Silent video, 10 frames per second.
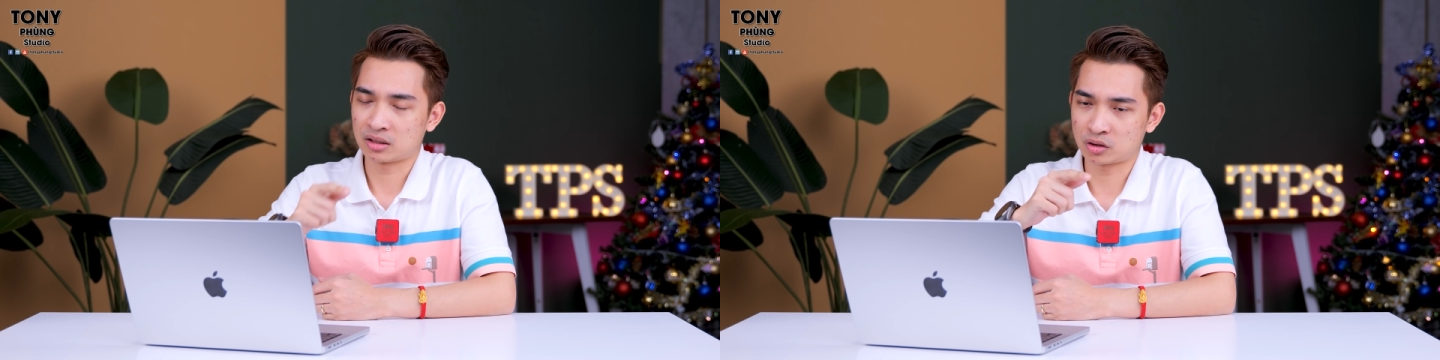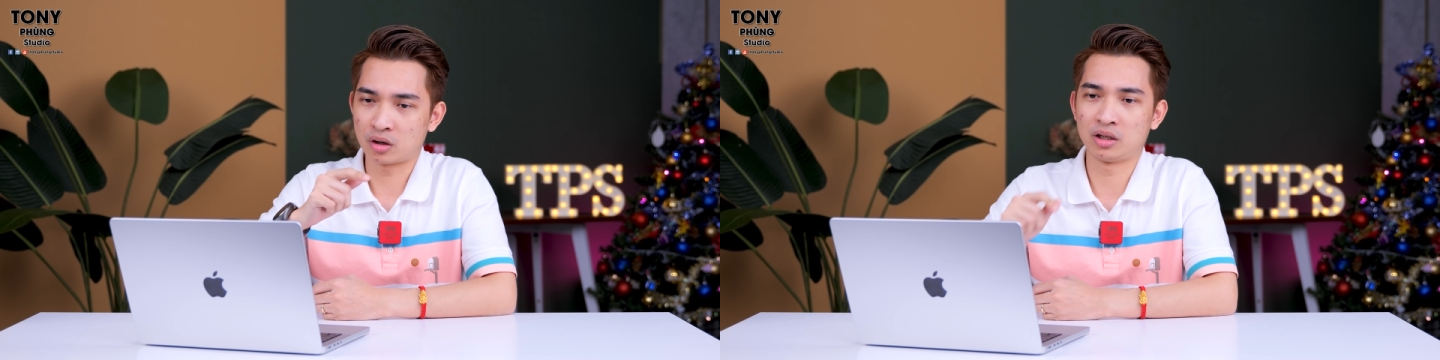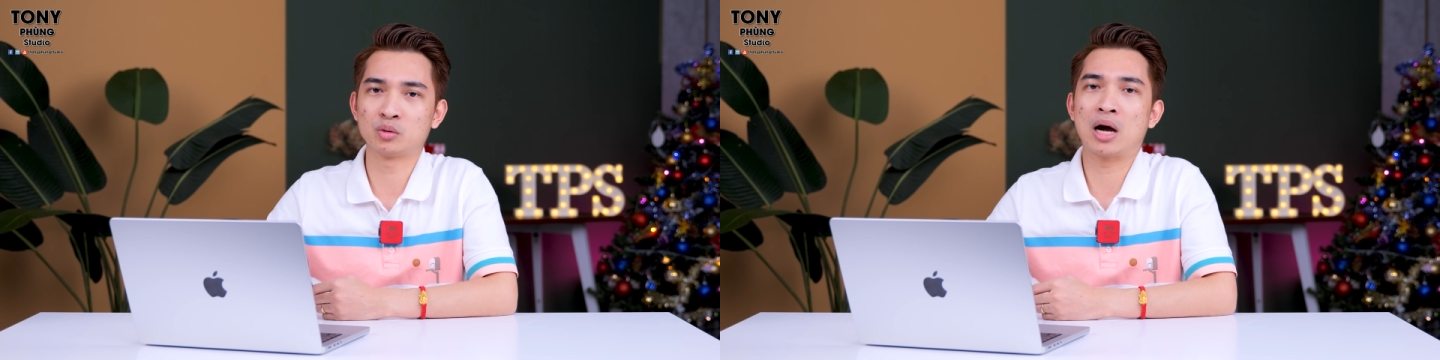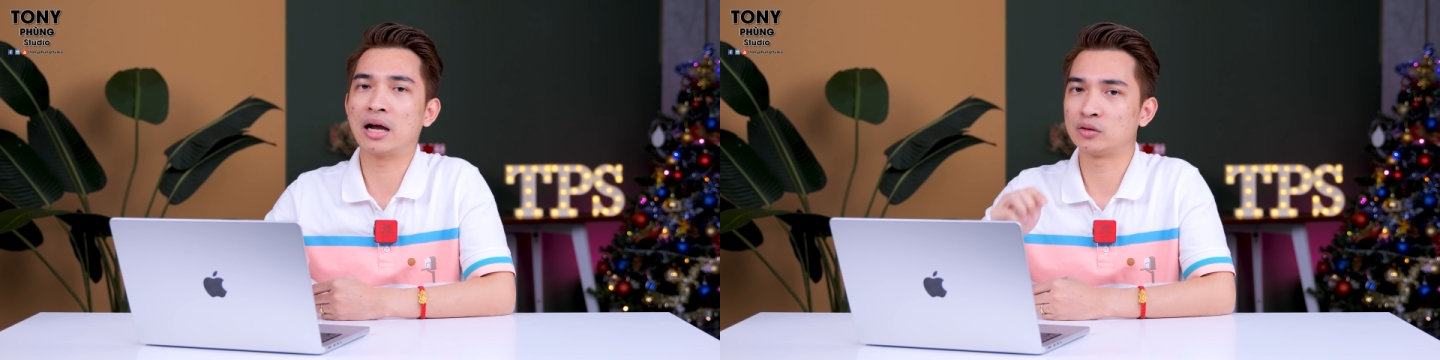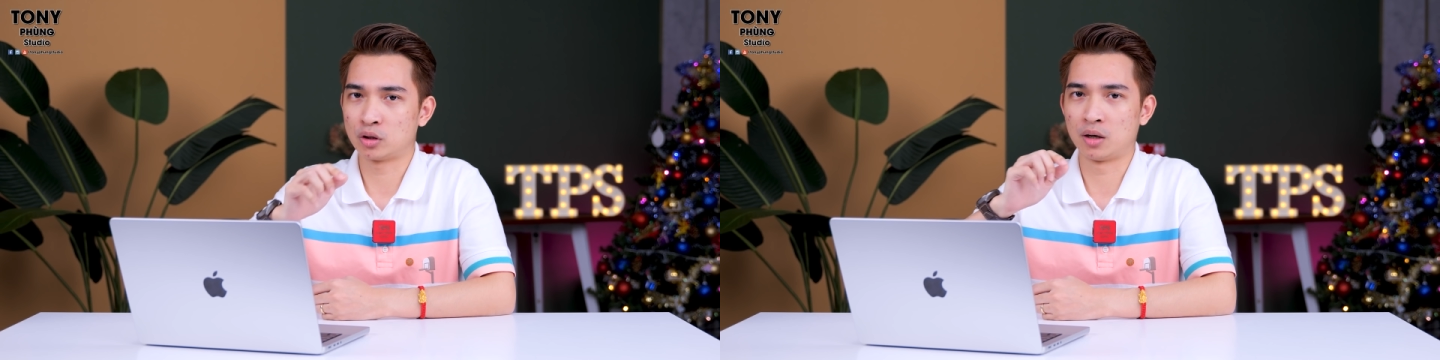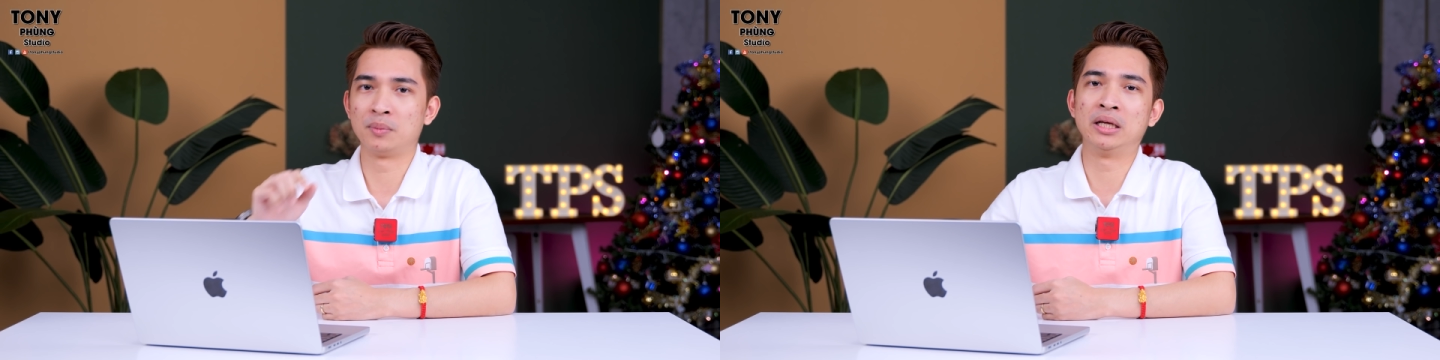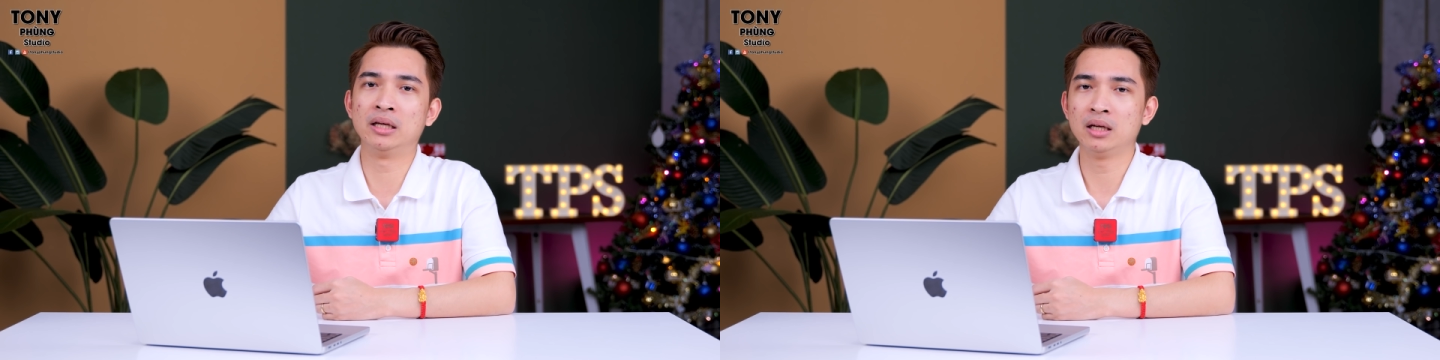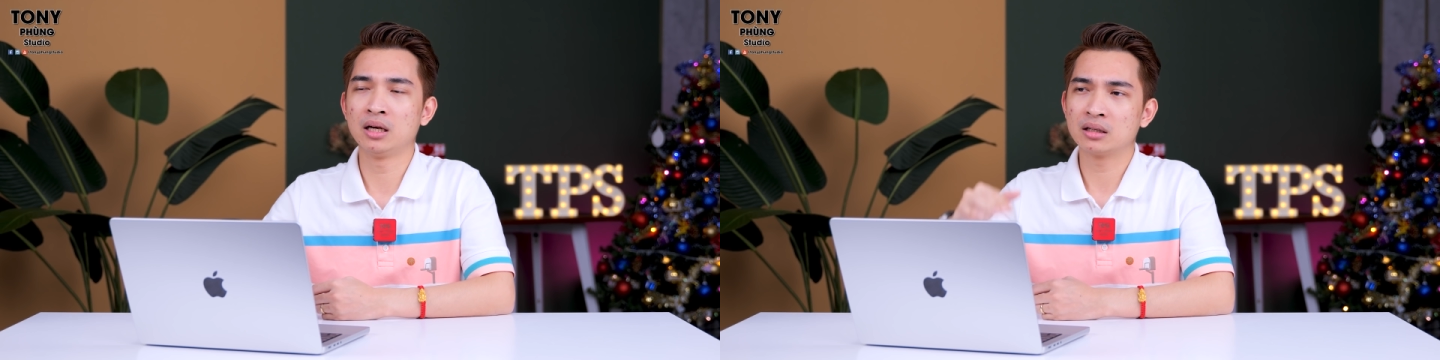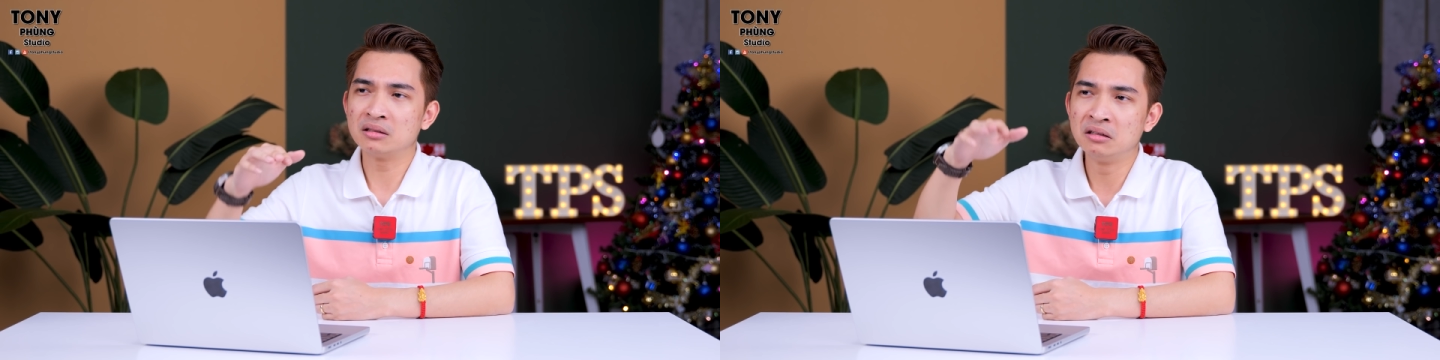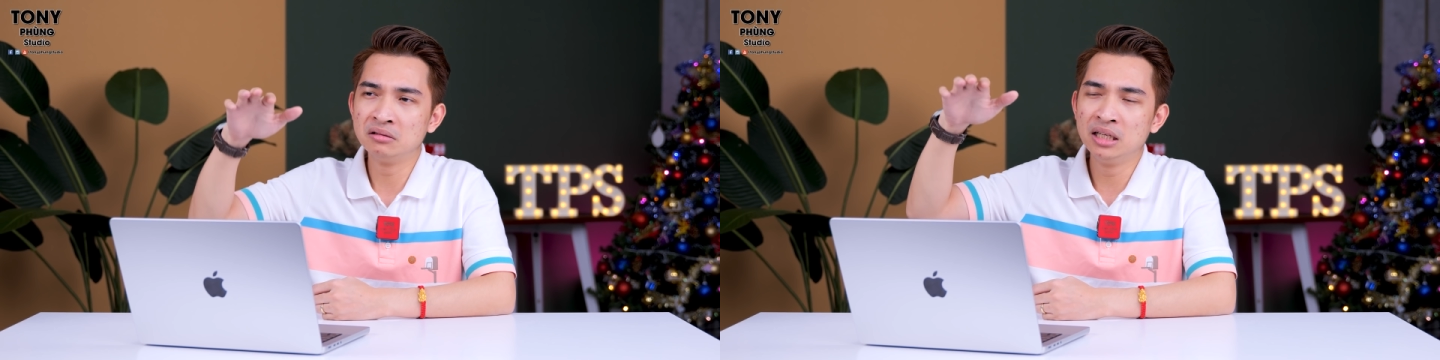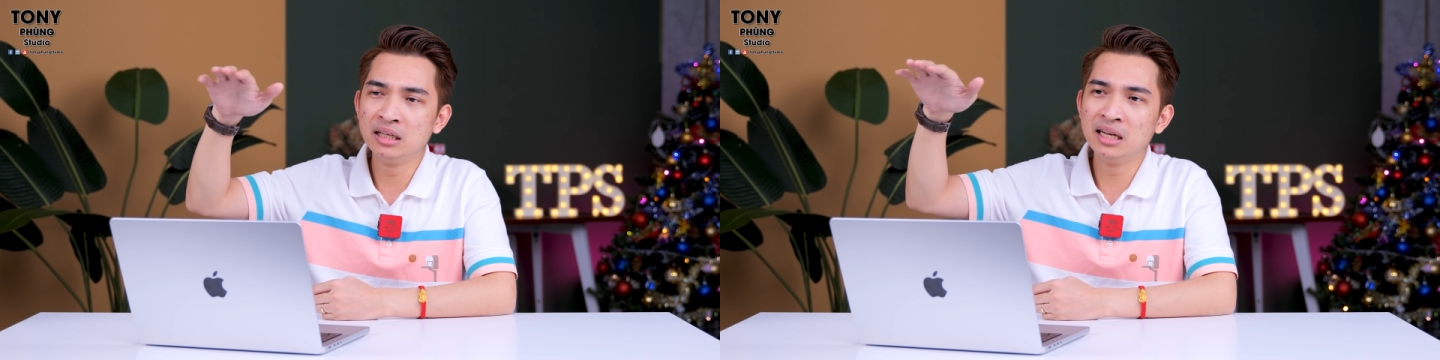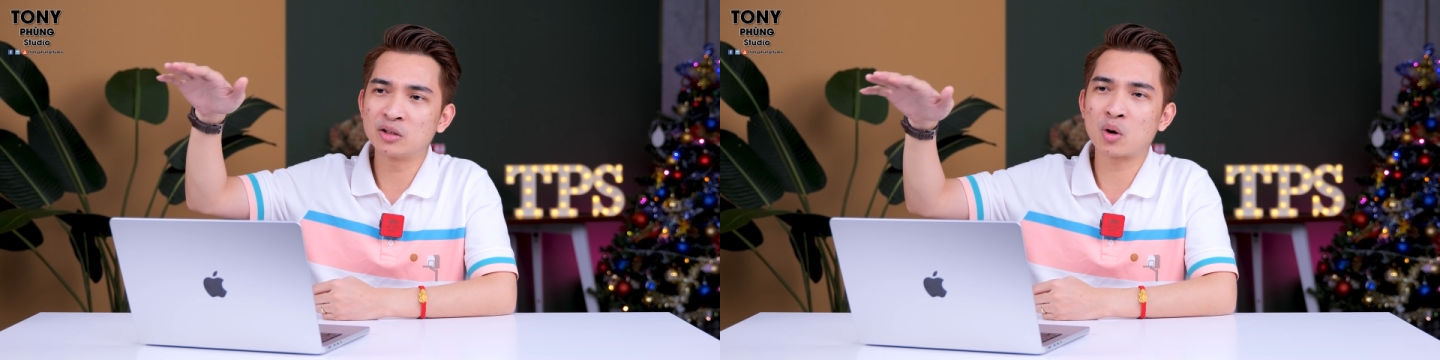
chọn điện thoại cho hợp lý đừng nhìn điện